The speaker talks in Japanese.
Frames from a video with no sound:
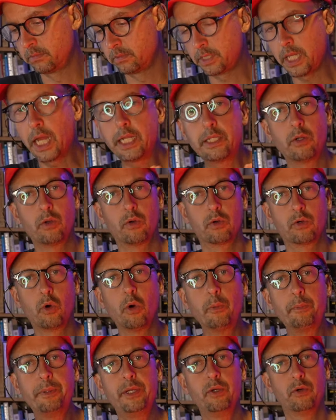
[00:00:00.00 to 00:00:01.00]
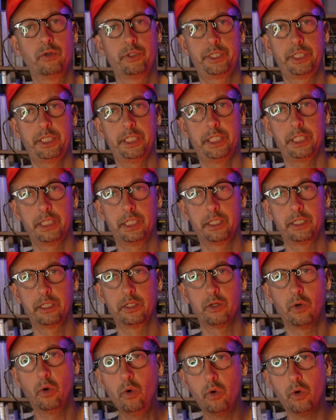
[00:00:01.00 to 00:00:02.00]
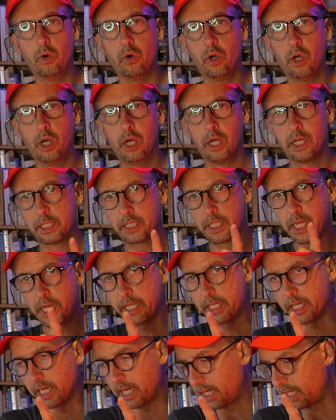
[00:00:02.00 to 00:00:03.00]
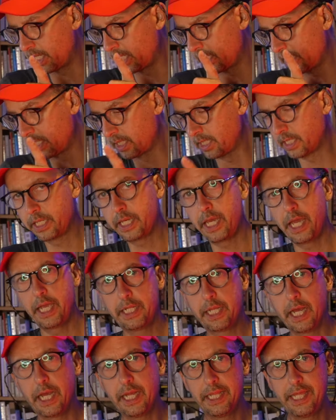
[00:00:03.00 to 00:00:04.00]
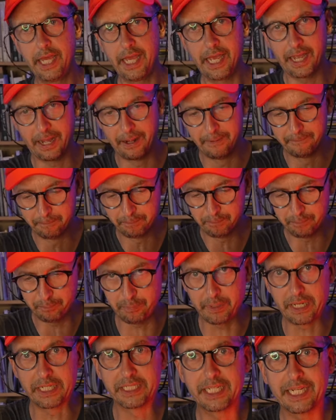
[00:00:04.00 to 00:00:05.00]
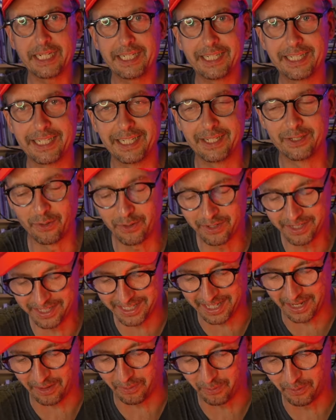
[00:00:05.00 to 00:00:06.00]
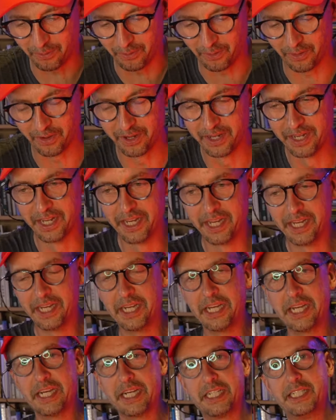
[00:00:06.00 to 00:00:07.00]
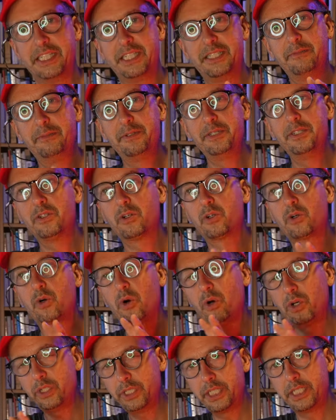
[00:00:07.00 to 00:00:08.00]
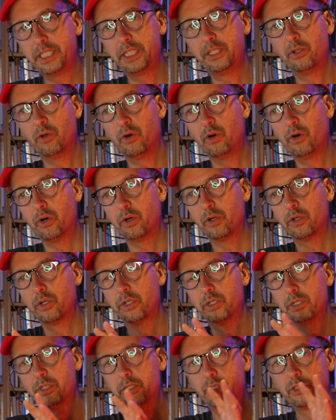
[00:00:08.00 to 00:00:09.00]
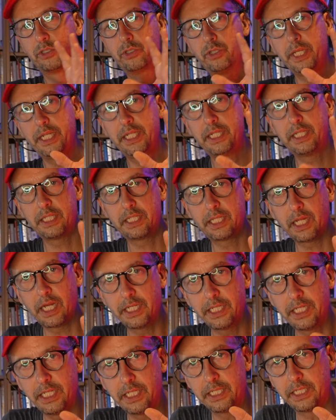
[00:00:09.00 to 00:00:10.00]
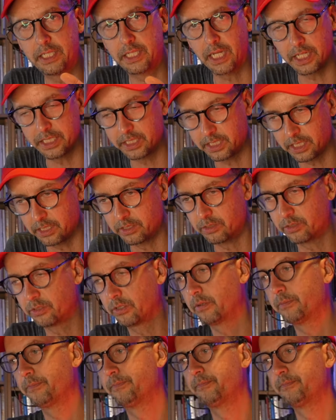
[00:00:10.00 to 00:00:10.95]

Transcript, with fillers: ただのコピー用紙を誰か携帯でバシャって撮ったのを自分の個人のツイッターに出したんですよ。